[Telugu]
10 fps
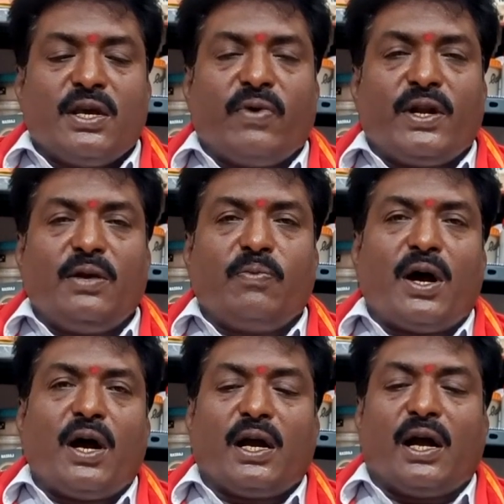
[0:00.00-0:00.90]
ఇవన్నీ
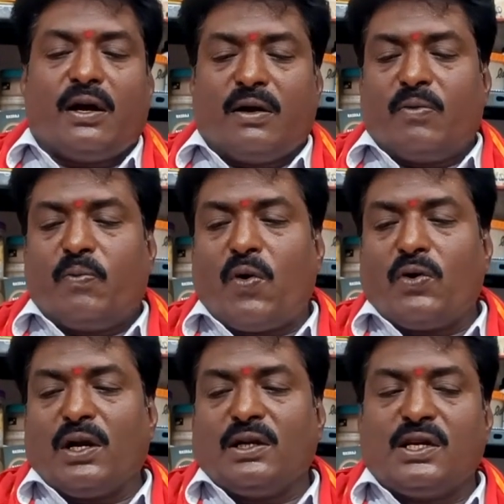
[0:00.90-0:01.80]
బాగా
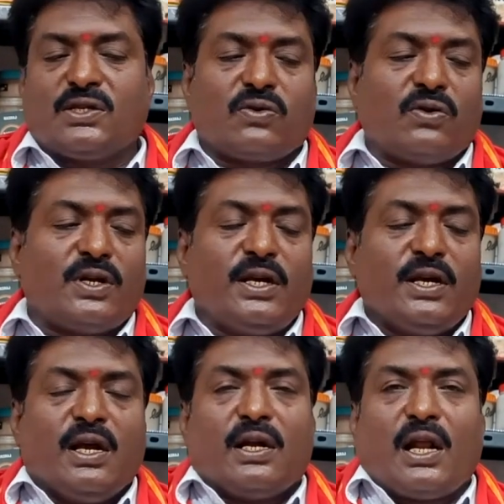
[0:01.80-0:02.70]
పౌడర్లు చేసుకొని
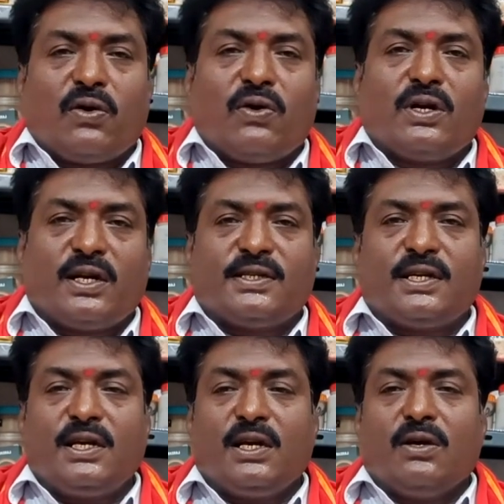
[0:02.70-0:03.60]

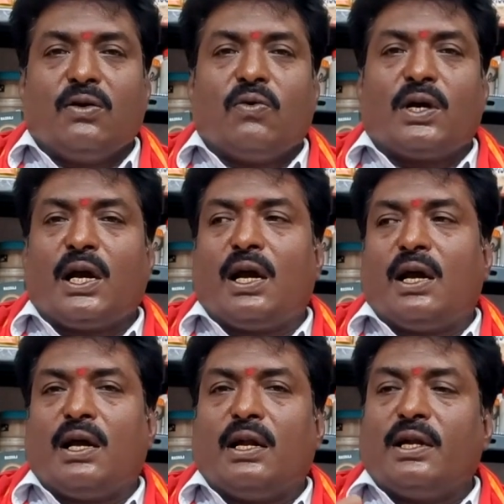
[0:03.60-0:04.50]
నలగొట్టేసి ఒక
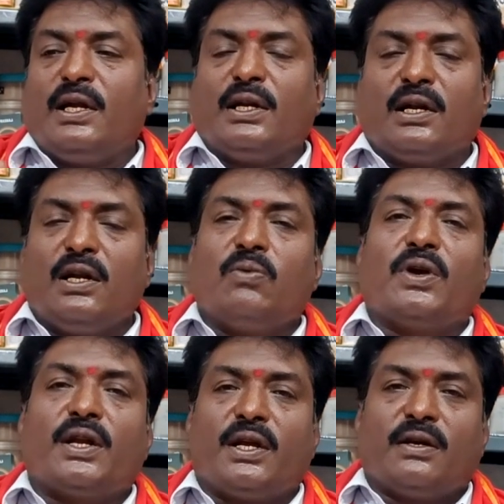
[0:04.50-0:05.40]
లీటర్ నీళ్లు
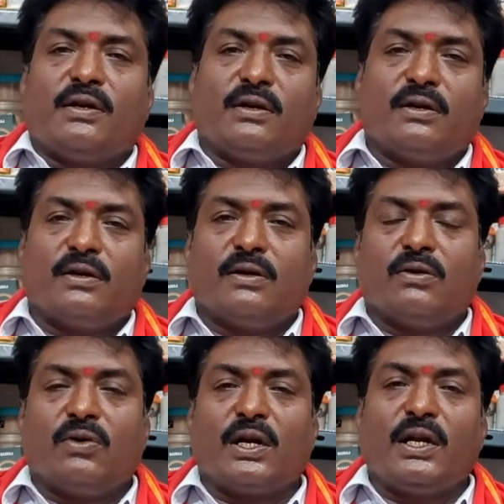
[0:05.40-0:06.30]
పోయింది
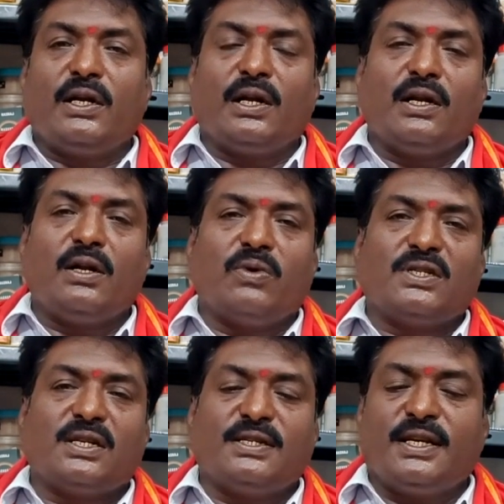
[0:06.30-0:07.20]
ఒక లీటర్ నీళ్లు
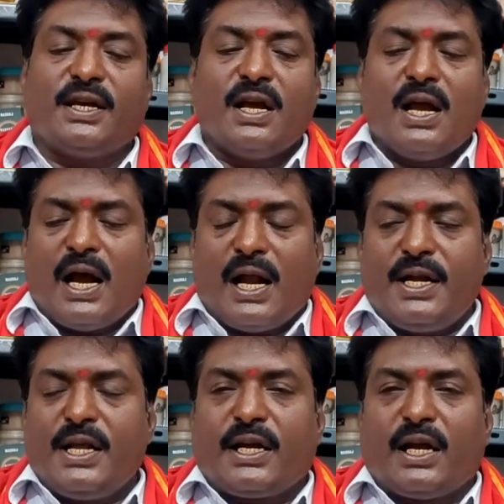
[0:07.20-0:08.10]
పోసేసి
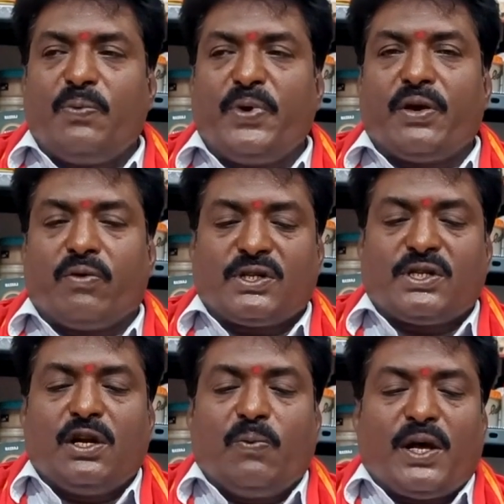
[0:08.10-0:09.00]
అన్నీ కలిపి ఒక
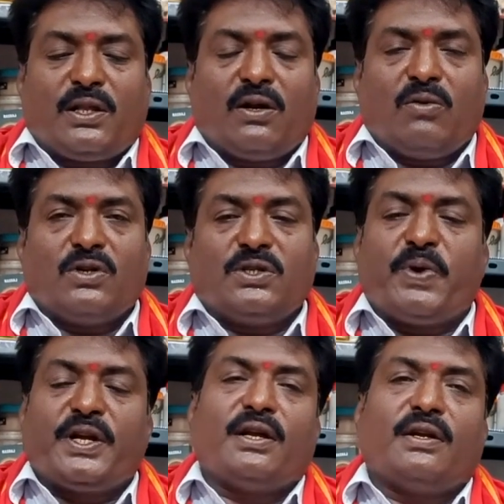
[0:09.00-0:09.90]
స్టీల్ పాత్రలో పోసి
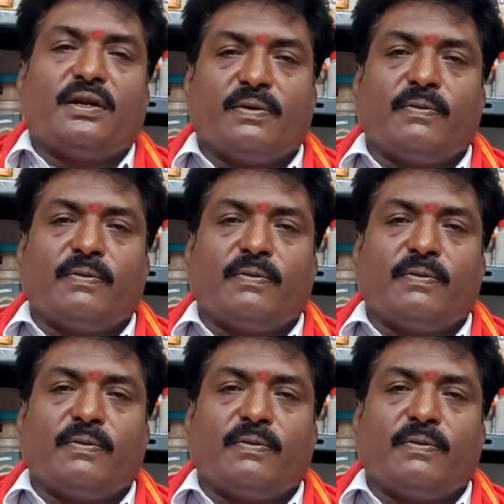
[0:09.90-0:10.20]
పెట్టేయండి